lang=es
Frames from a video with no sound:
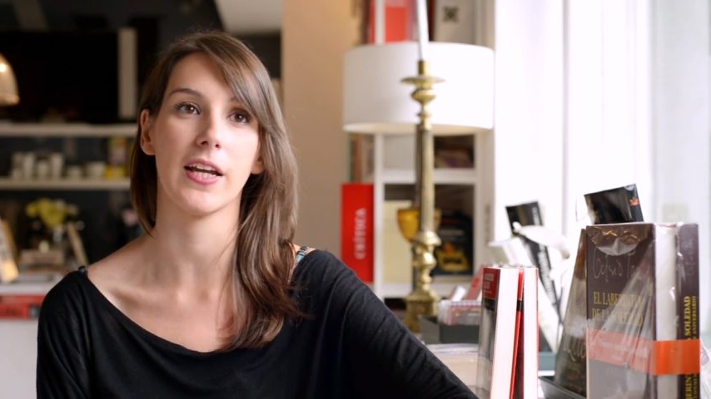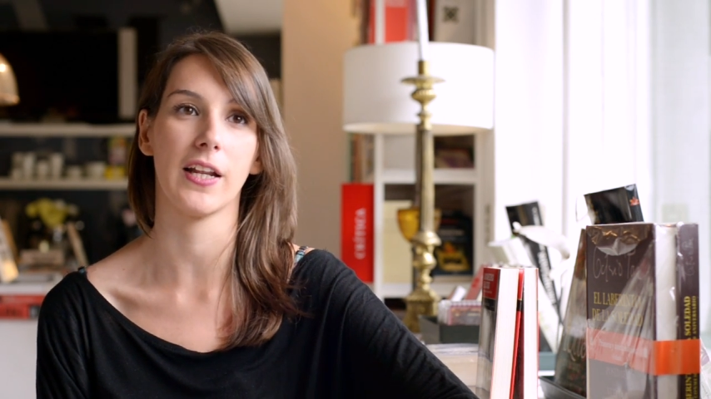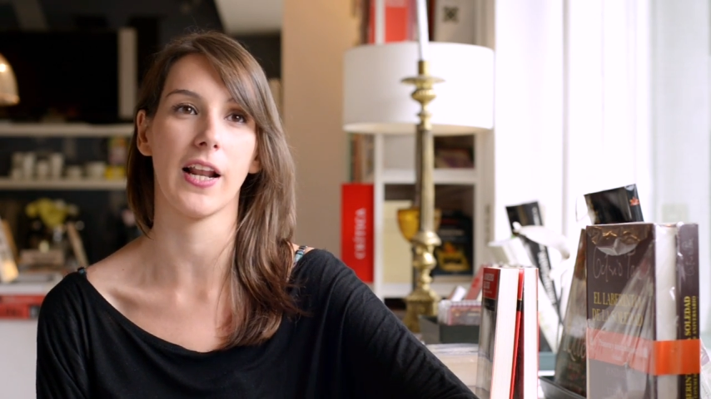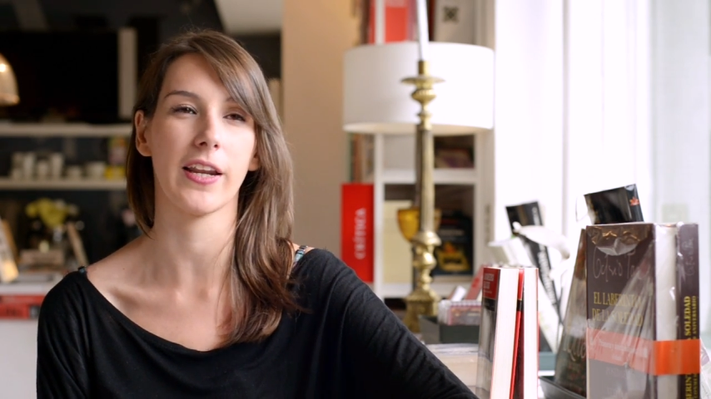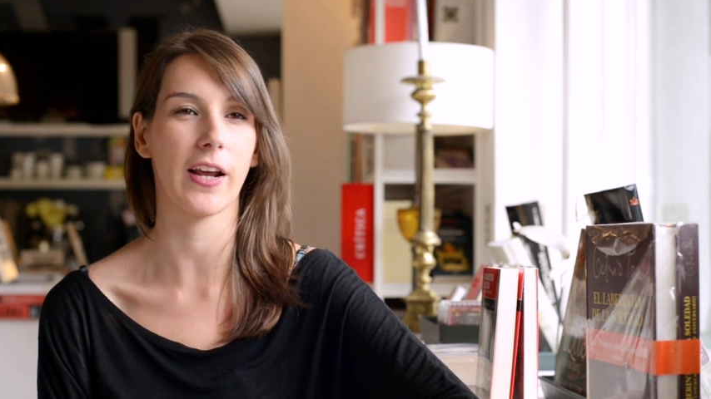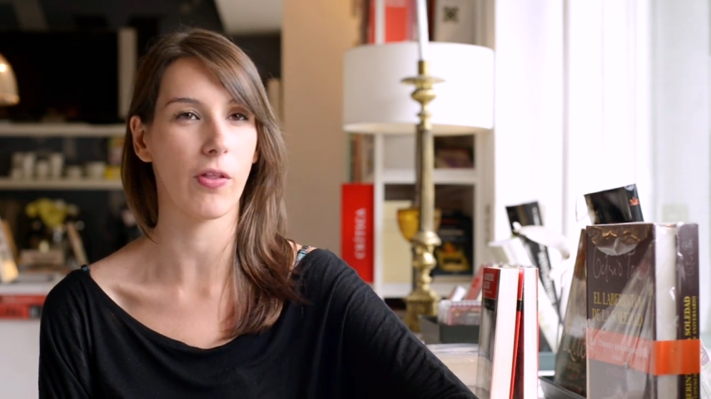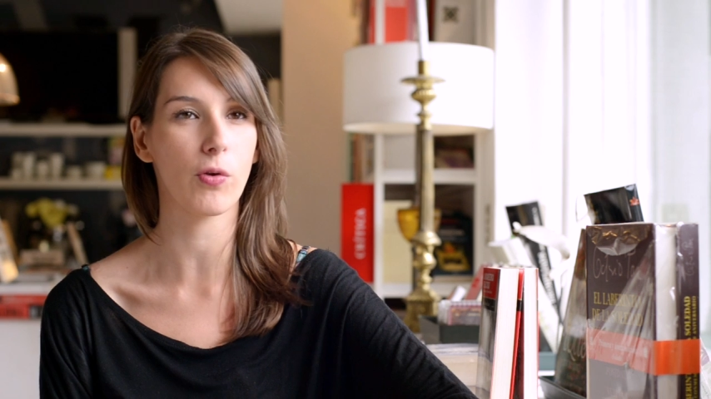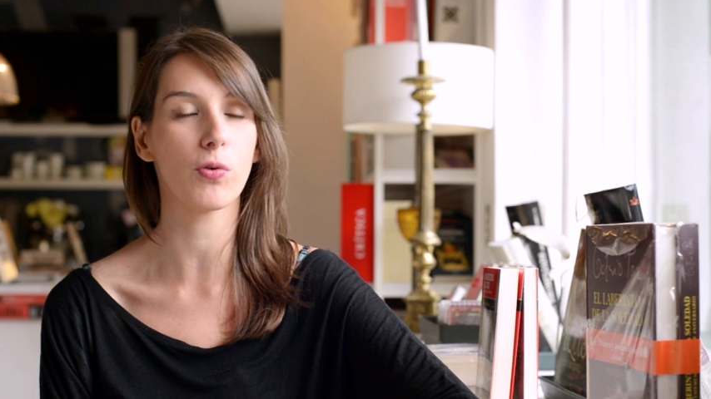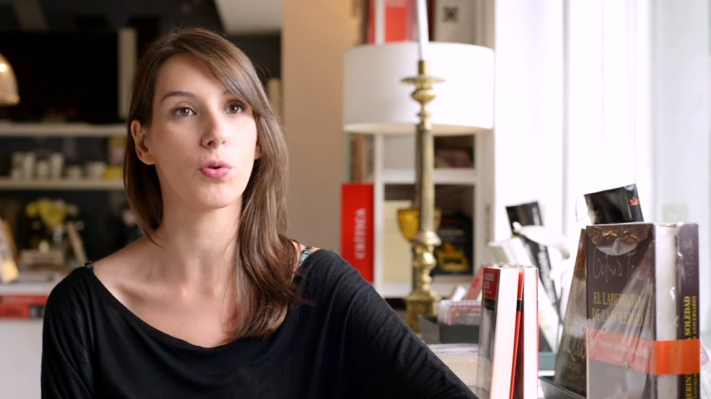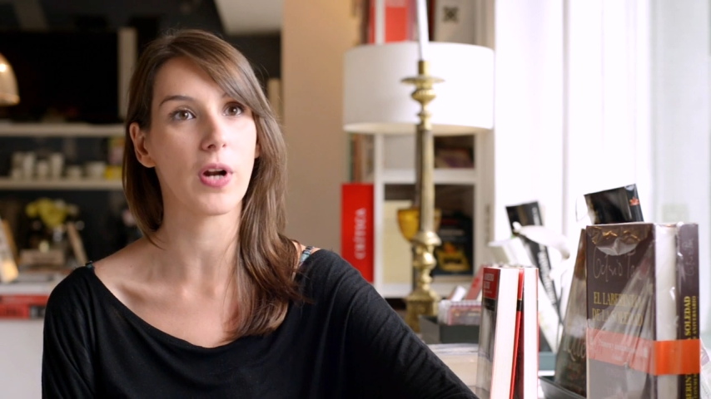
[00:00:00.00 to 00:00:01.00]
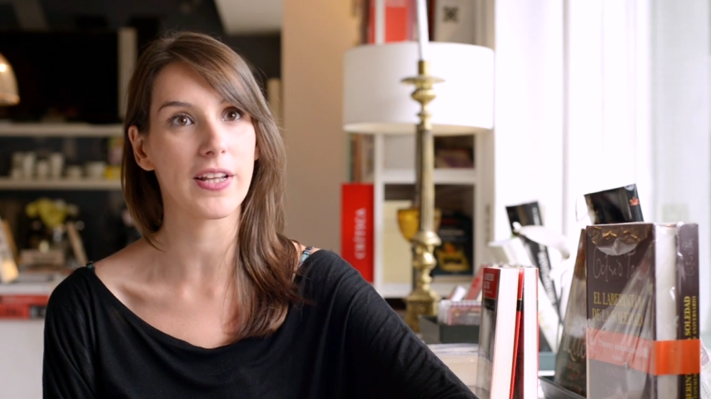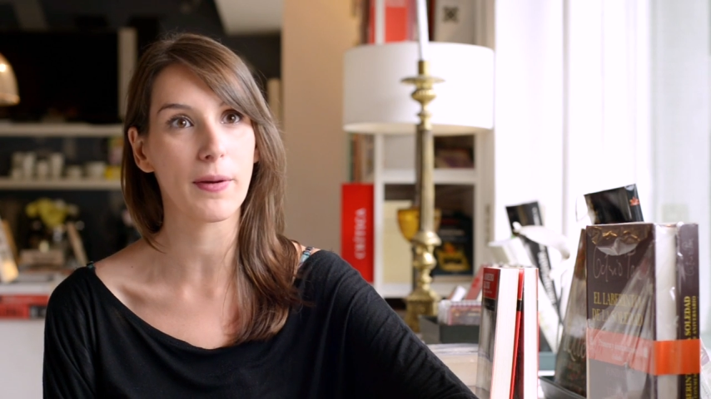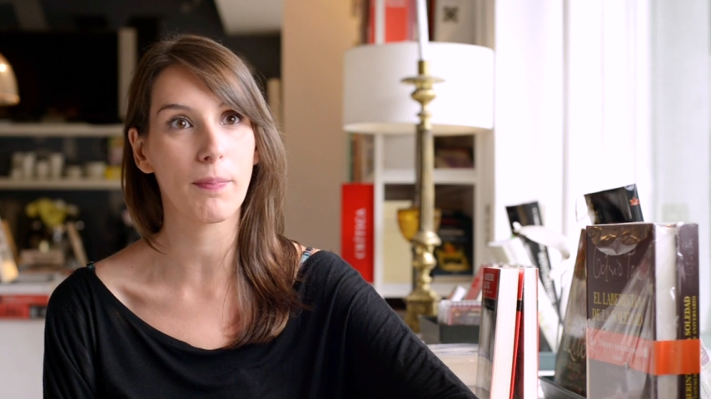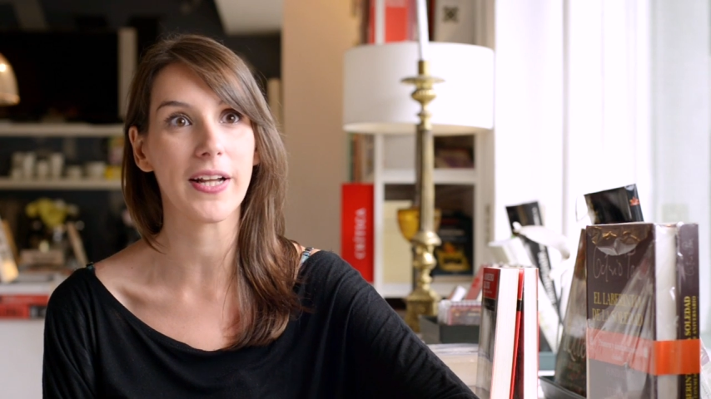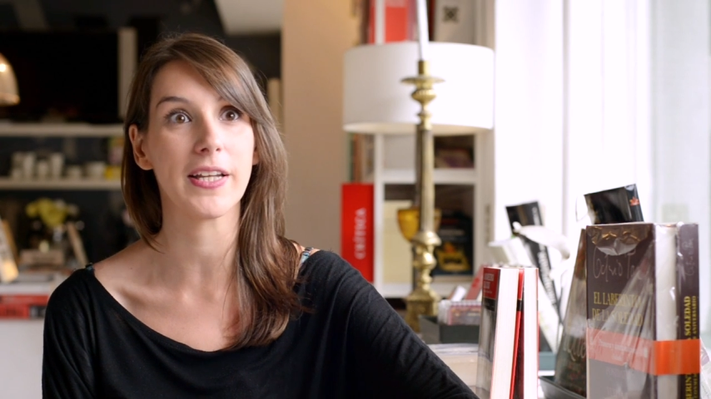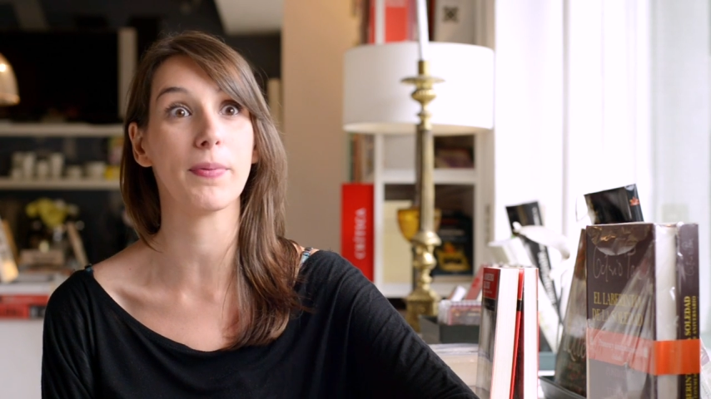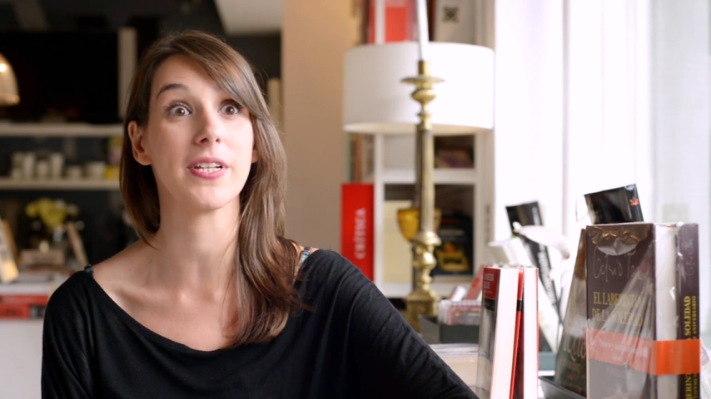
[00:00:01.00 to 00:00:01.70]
el agregado cultural de España,